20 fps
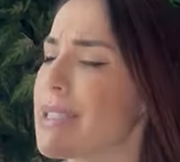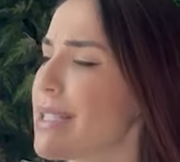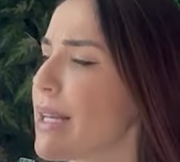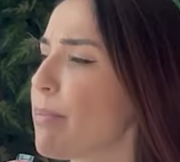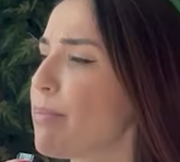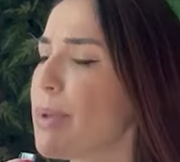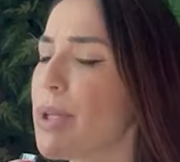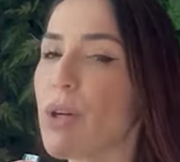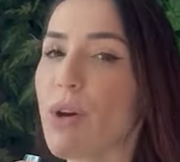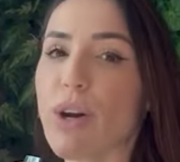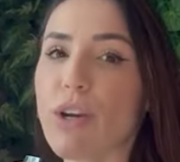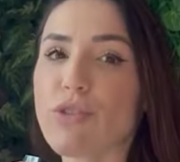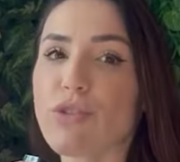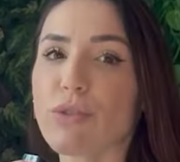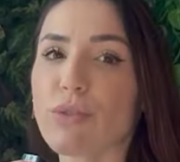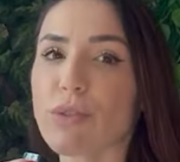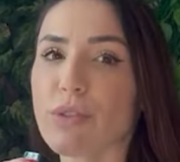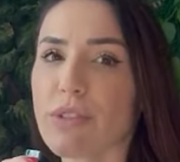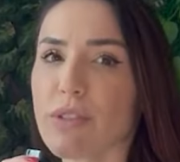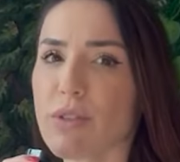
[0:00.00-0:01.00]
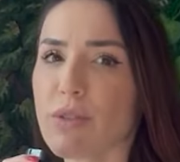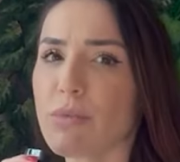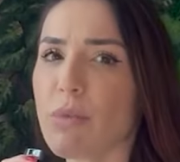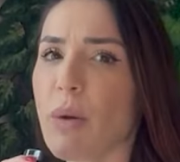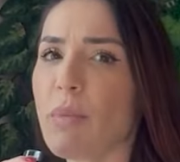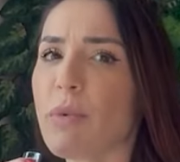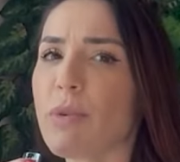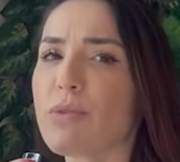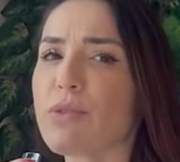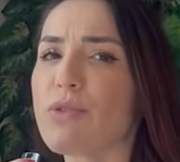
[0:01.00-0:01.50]
Mas a pior de todas, no
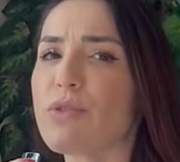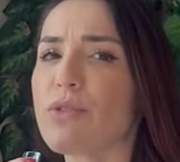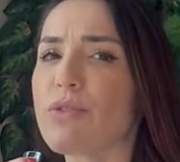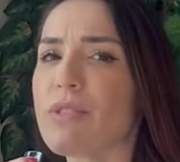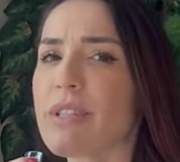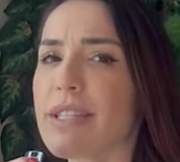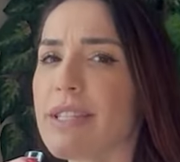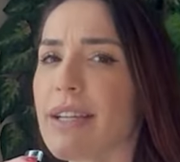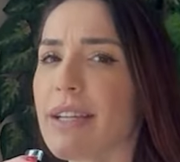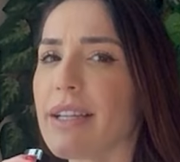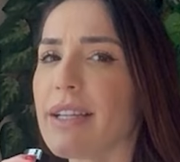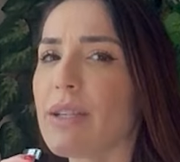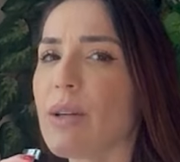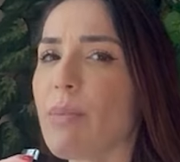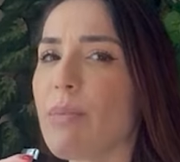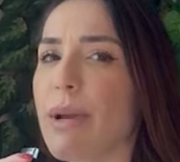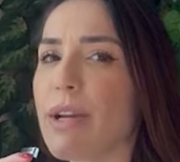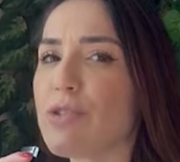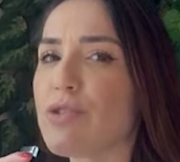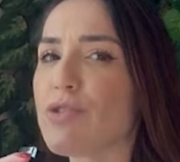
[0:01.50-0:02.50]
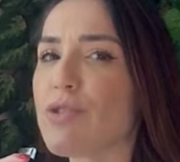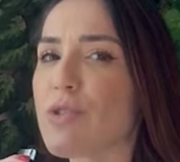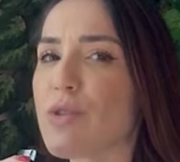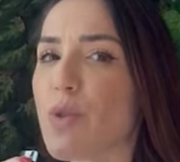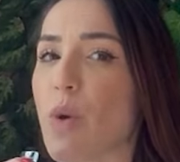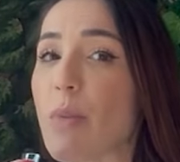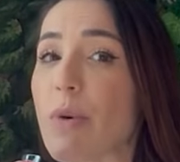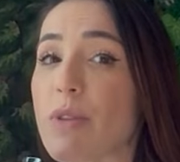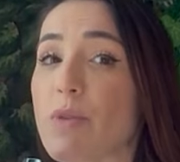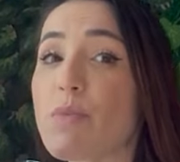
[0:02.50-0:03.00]
meu ponto de vista, é a que não pede
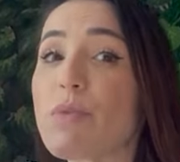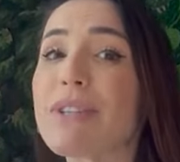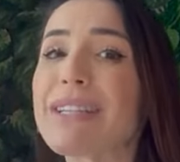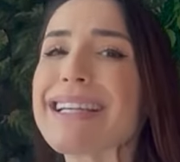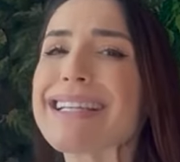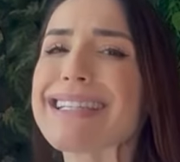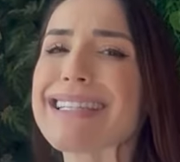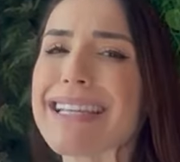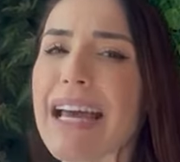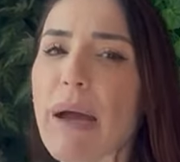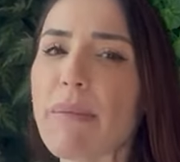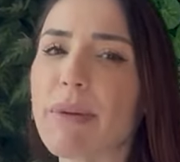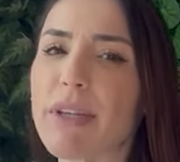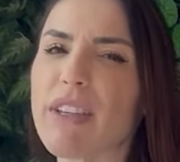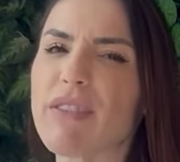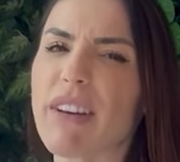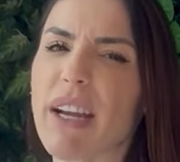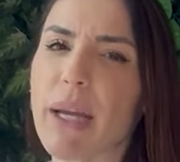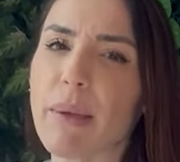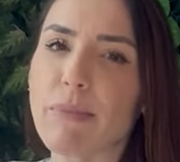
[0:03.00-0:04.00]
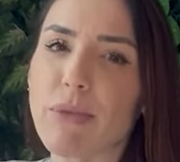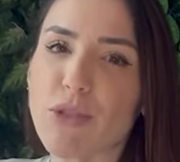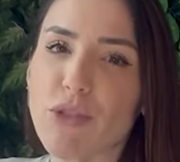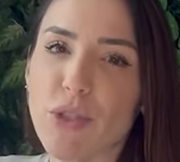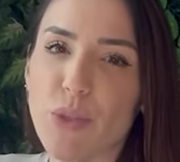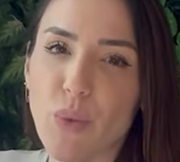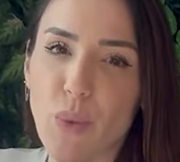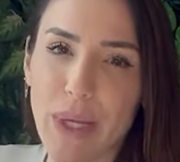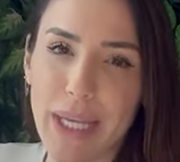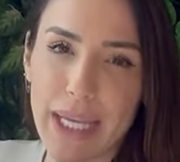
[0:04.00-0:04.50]
desculpas porque sabe que vai repetir
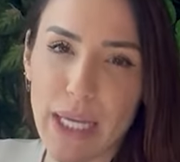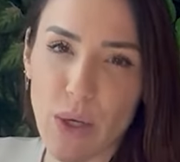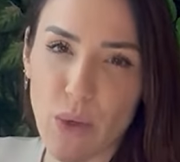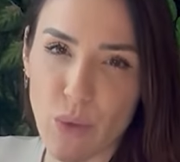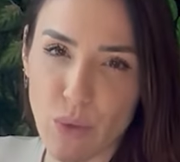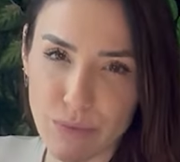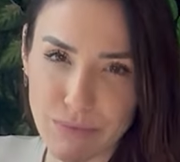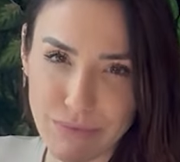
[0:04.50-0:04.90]
repetir o erro,